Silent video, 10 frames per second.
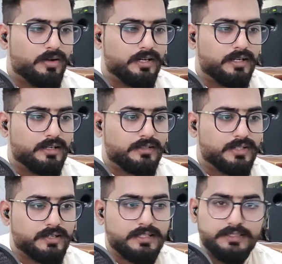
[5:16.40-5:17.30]
और
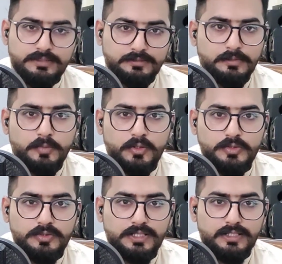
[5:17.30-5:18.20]
संकट
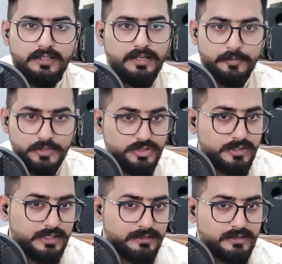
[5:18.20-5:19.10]
पहुंच चुका था
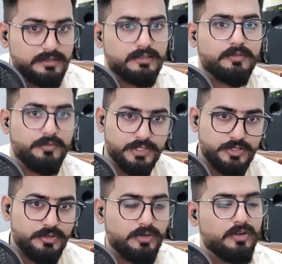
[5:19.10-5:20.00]
एडमिशन कैंसिल
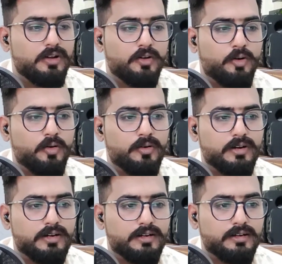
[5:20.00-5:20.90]
वीडियो
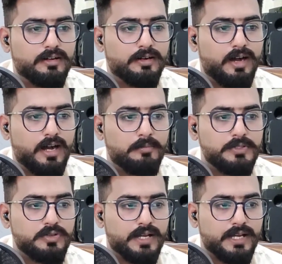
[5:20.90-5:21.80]
और
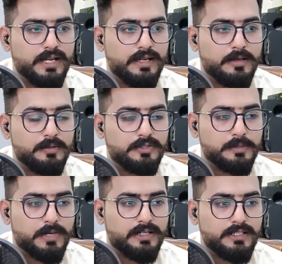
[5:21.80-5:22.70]
अब जो है
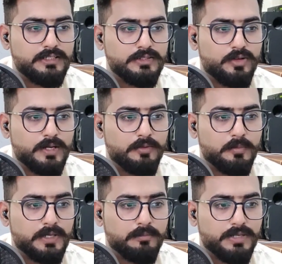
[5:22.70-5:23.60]
त्रिपाठी जी जो हैं
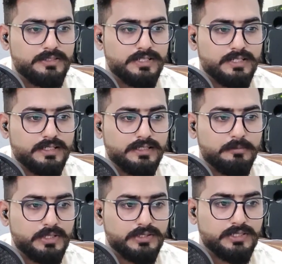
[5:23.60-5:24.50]
वो अपने बच्चे
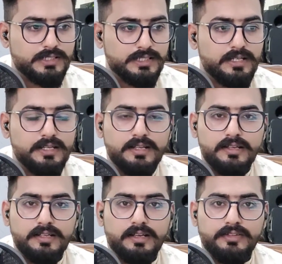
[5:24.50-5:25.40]
की बेसिकली
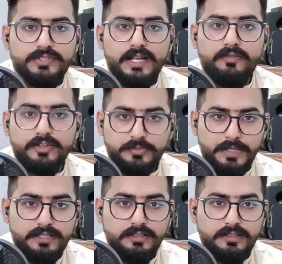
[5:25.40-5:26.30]
सेल्फ
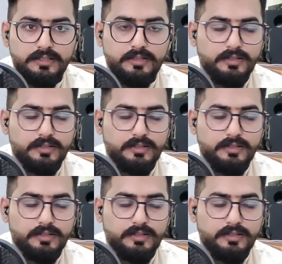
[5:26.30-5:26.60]
रिस्पेक्ट